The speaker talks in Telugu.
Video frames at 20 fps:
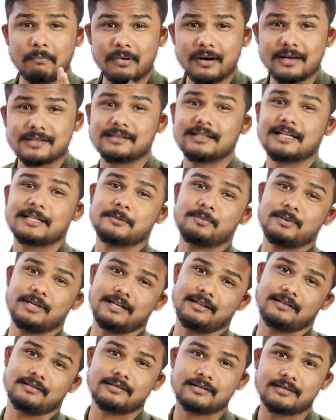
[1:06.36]
పర్సనల్
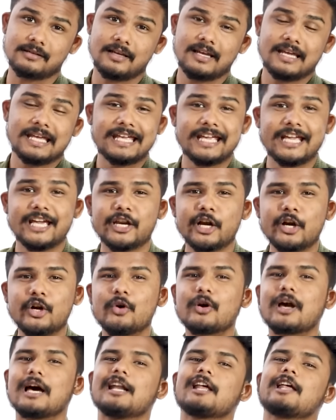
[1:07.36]
ఎక్స్పీరియన్స్ ఈ
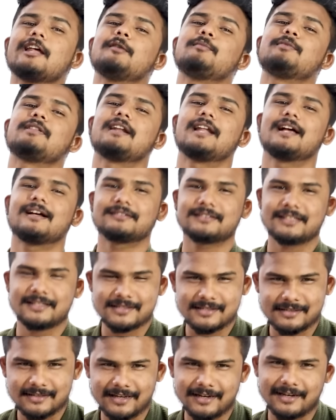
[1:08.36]
రెండు కలగలిపి నాకు
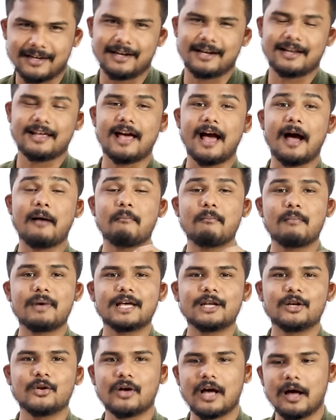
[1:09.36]
తెలిసింది ఏంటంటే
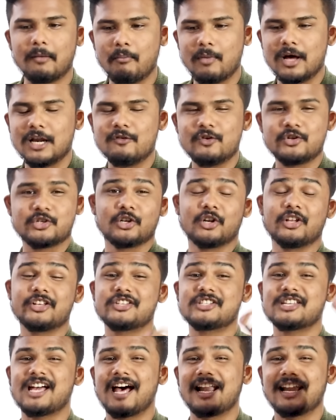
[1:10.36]
అమ్మాయిలు అబ్బాయిల విషయంలో
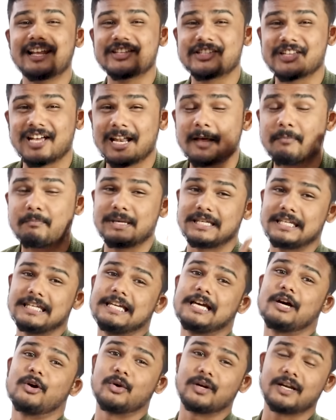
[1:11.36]
చాలా చాలా
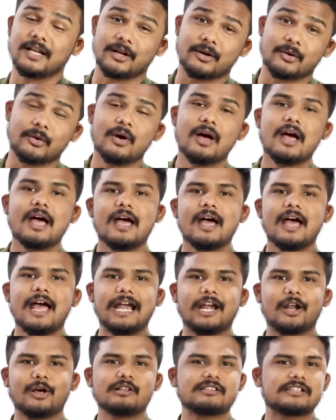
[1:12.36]
పిక్కీగా ఉంటారు
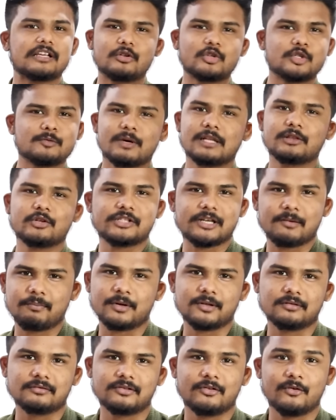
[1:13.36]
అండ్ ఆల్సో అది వచ్చి మనతో
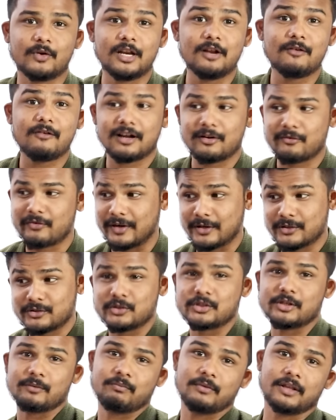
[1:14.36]
చెప్పరు వెళ్ళి వాళ్ళ
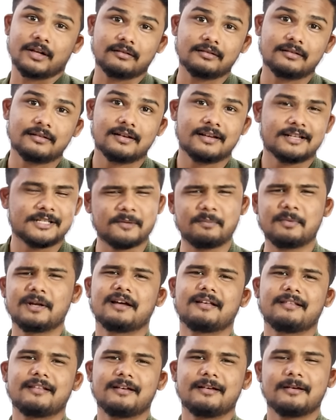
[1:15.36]
ఫ్రెండ్స్తో చెప్తారు చెప్పే
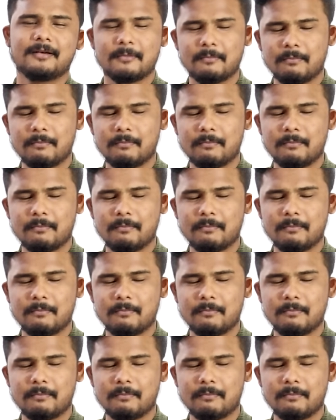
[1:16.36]
కదా